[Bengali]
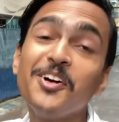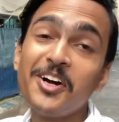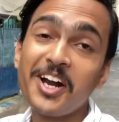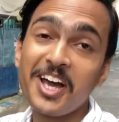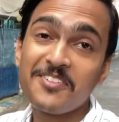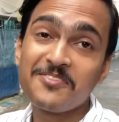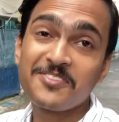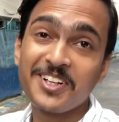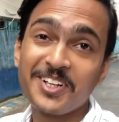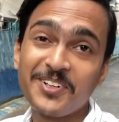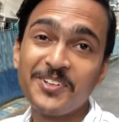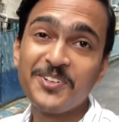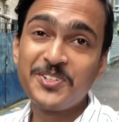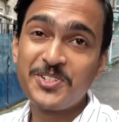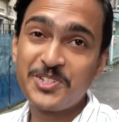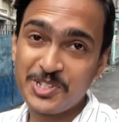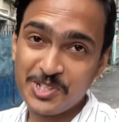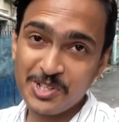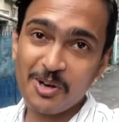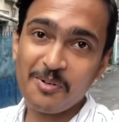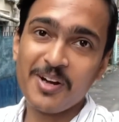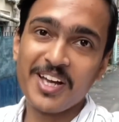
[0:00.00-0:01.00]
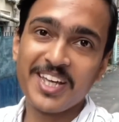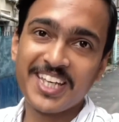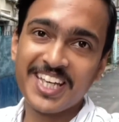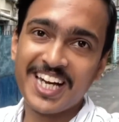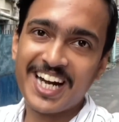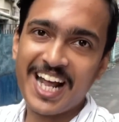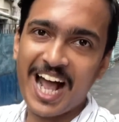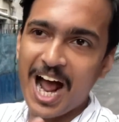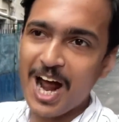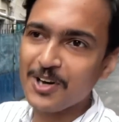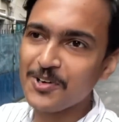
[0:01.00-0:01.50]
আফটারনুন সবাইকে
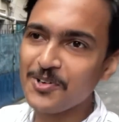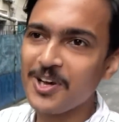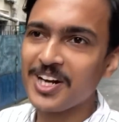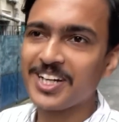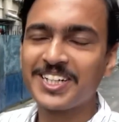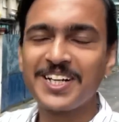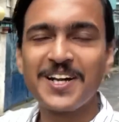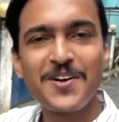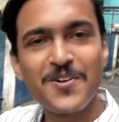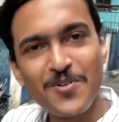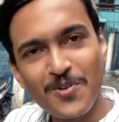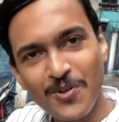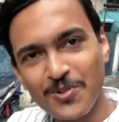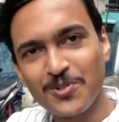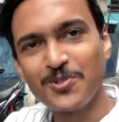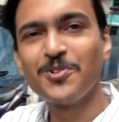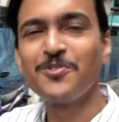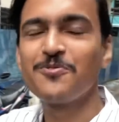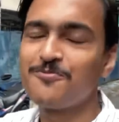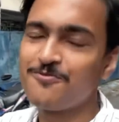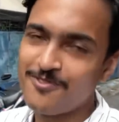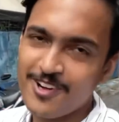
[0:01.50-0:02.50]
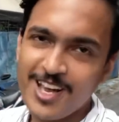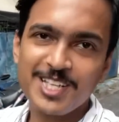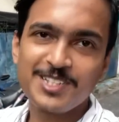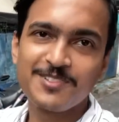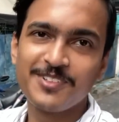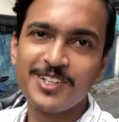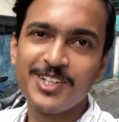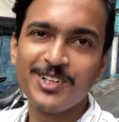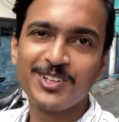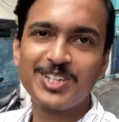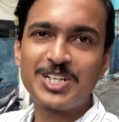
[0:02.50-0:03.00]
আর আরও একটা নতুন ফ্রেশ
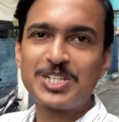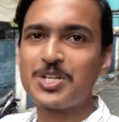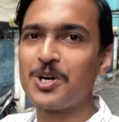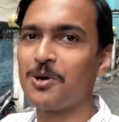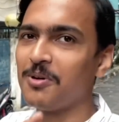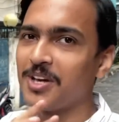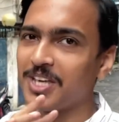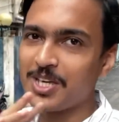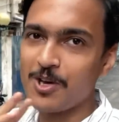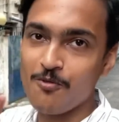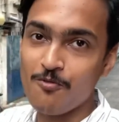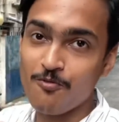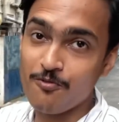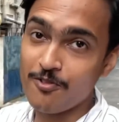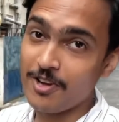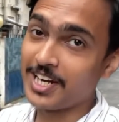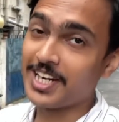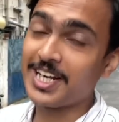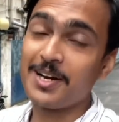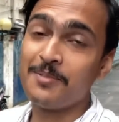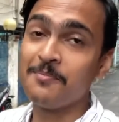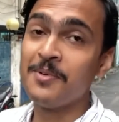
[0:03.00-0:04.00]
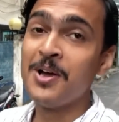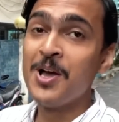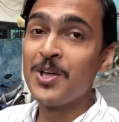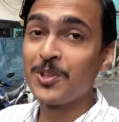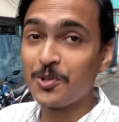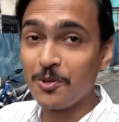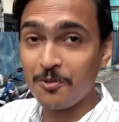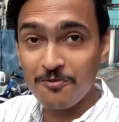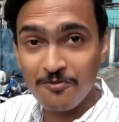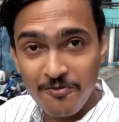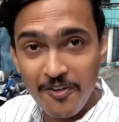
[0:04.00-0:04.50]
ভিডিওতে সবাইকে ওয়েলকাম
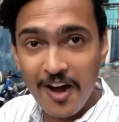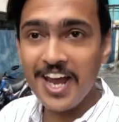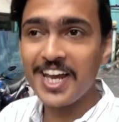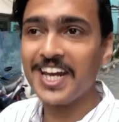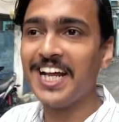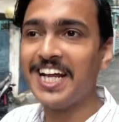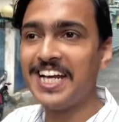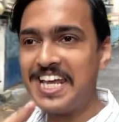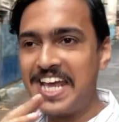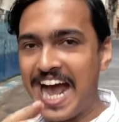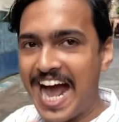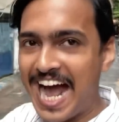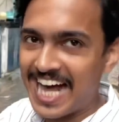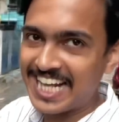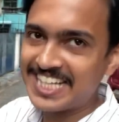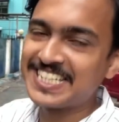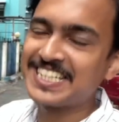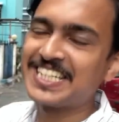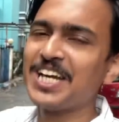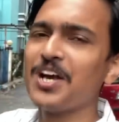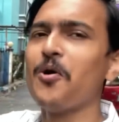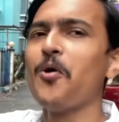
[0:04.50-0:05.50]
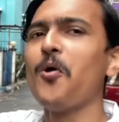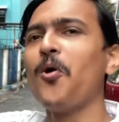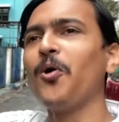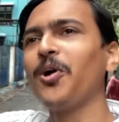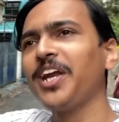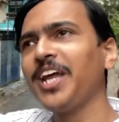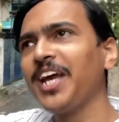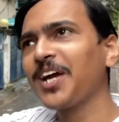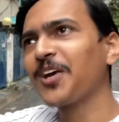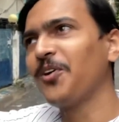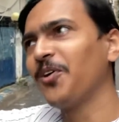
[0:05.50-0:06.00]
তো ফাইনালি আজকে
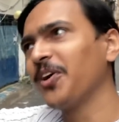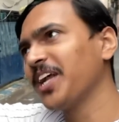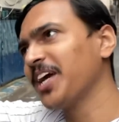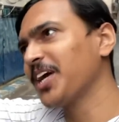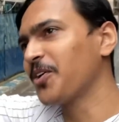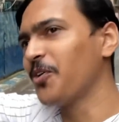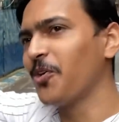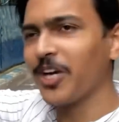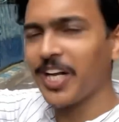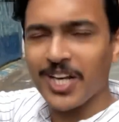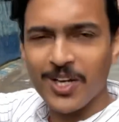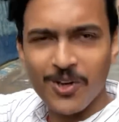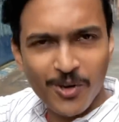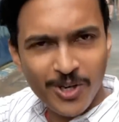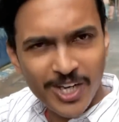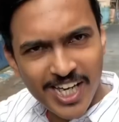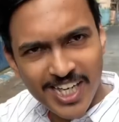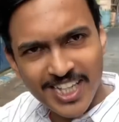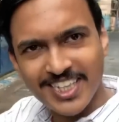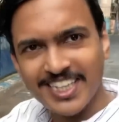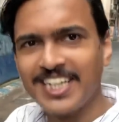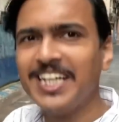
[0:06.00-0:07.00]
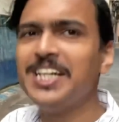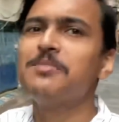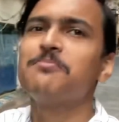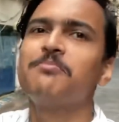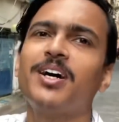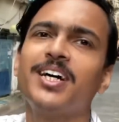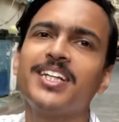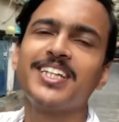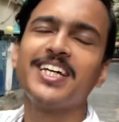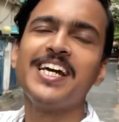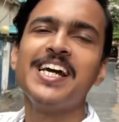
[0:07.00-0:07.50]
অনেক অনেক অনেক অনেক দিন
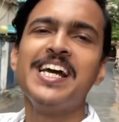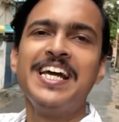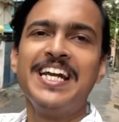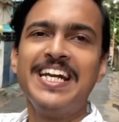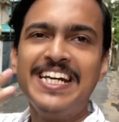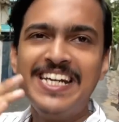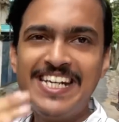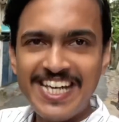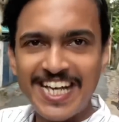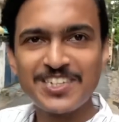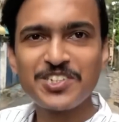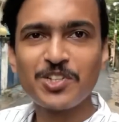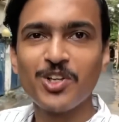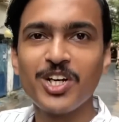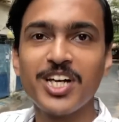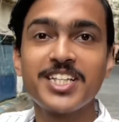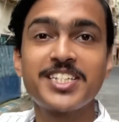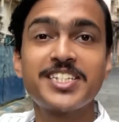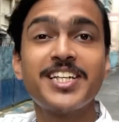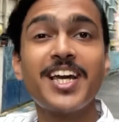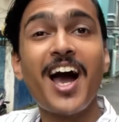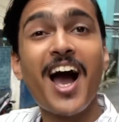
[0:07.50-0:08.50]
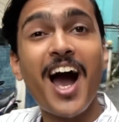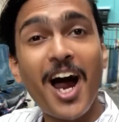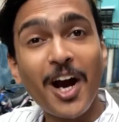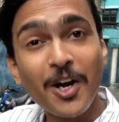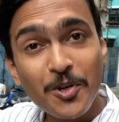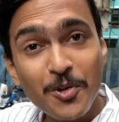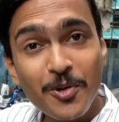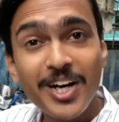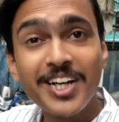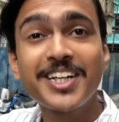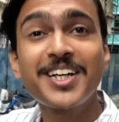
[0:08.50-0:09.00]
বাদে নিয়ে চলে এসেছি আরও
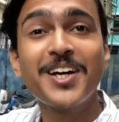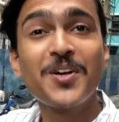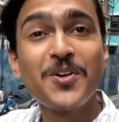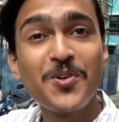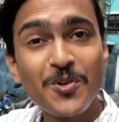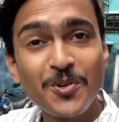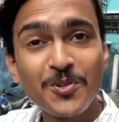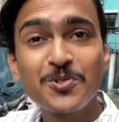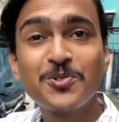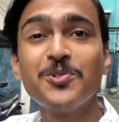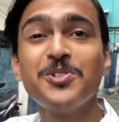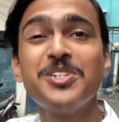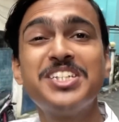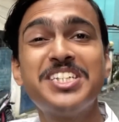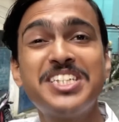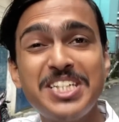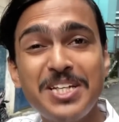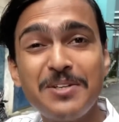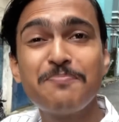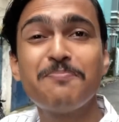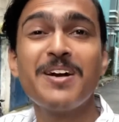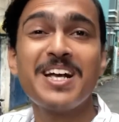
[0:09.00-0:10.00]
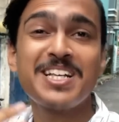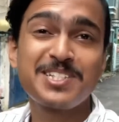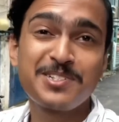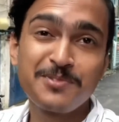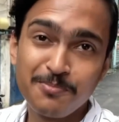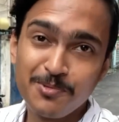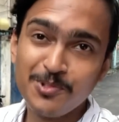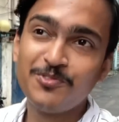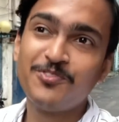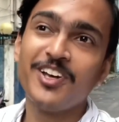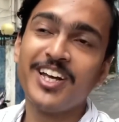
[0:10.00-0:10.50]
একটা নতুন চিপেস্ট
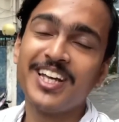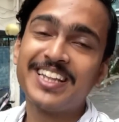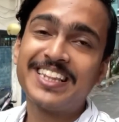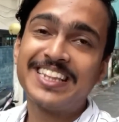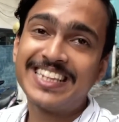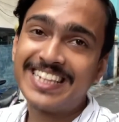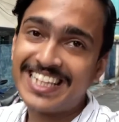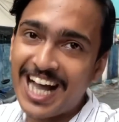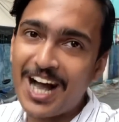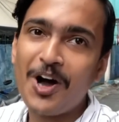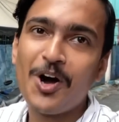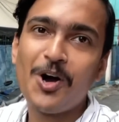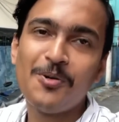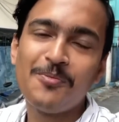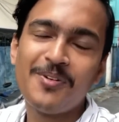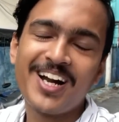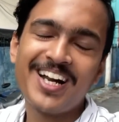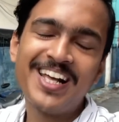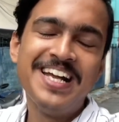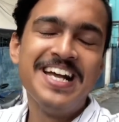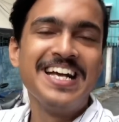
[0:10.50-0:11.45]
বুফে তাও আবার